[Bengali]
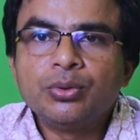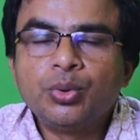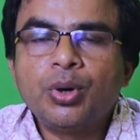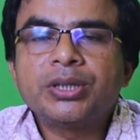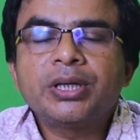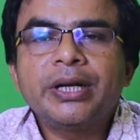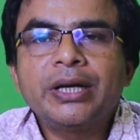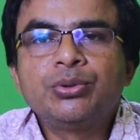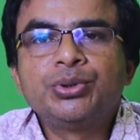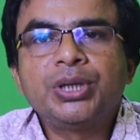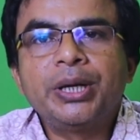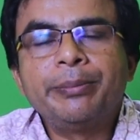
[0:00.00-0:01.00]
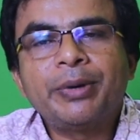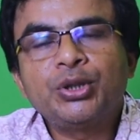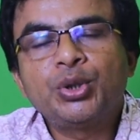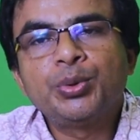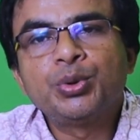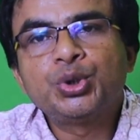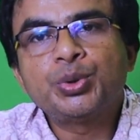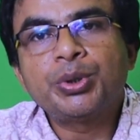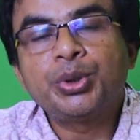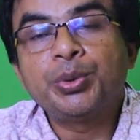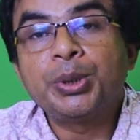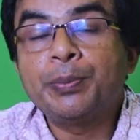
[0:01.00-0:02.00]
দু হাজার একুশে মাধ্যমিক উচ্চ
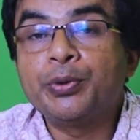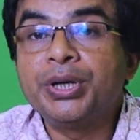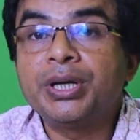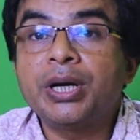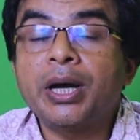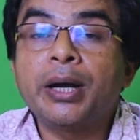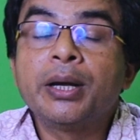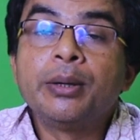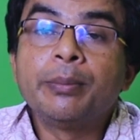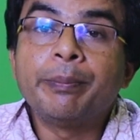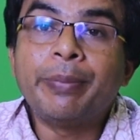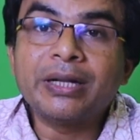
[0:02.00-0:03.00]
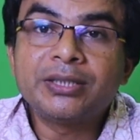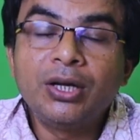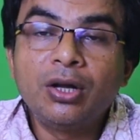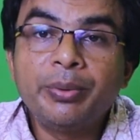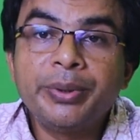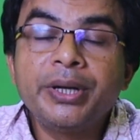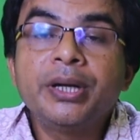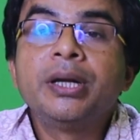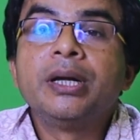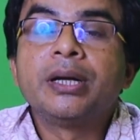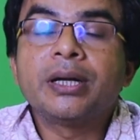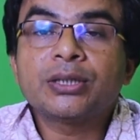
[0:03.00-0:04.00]
মাধ্যমিক পরীক্ষা বাতিল হবে
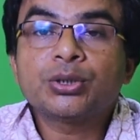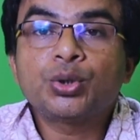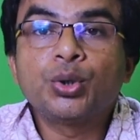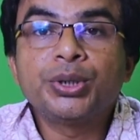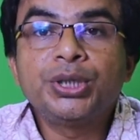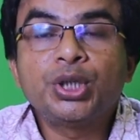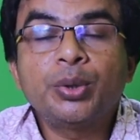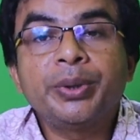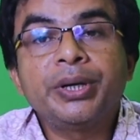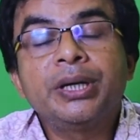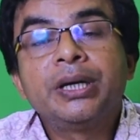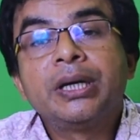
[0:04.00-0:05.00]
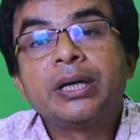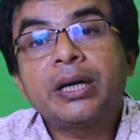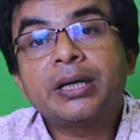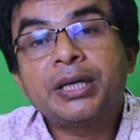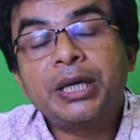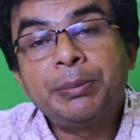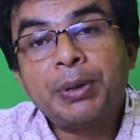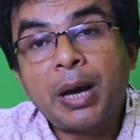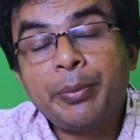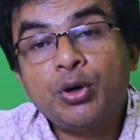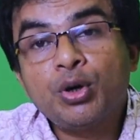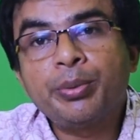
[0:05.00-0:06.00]
না স্থগিত হবে না
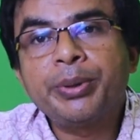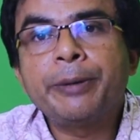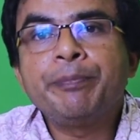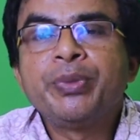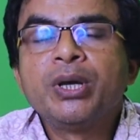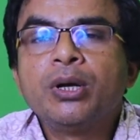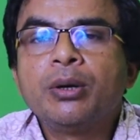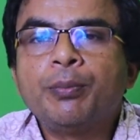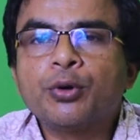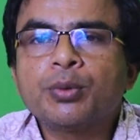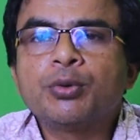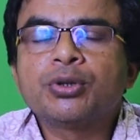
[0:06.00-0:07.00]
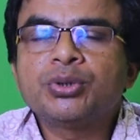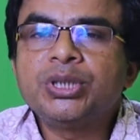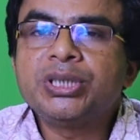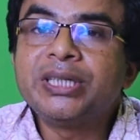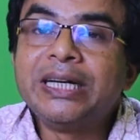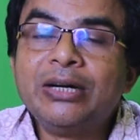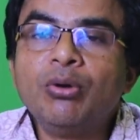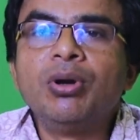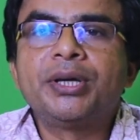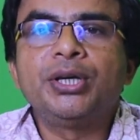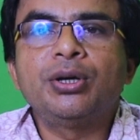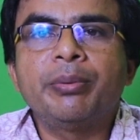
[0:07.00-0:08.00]
কিভাবে হবে পরবর্তী শিডিউল
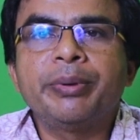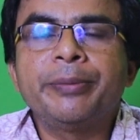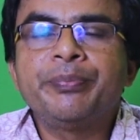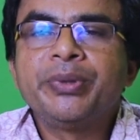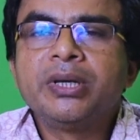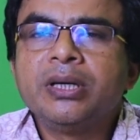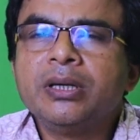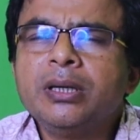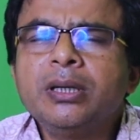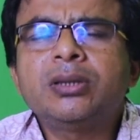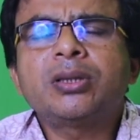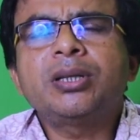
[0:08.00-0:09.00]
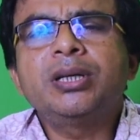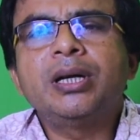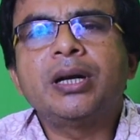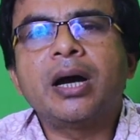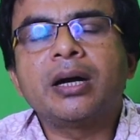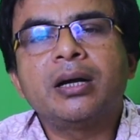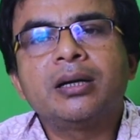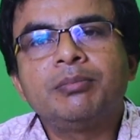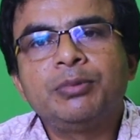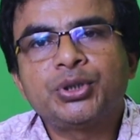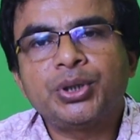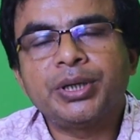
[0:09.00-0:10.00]
কি হবে ইত্যাদি নানান
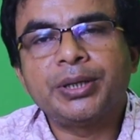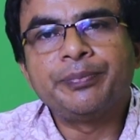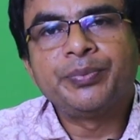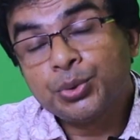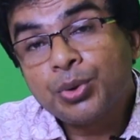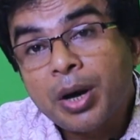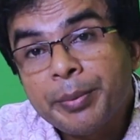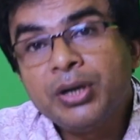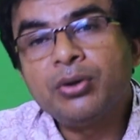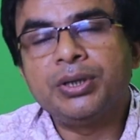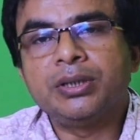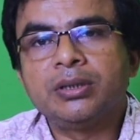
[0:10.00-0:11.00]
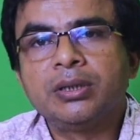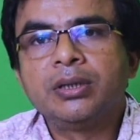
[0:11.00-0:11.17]
বিষয়ে শুধু আমি নই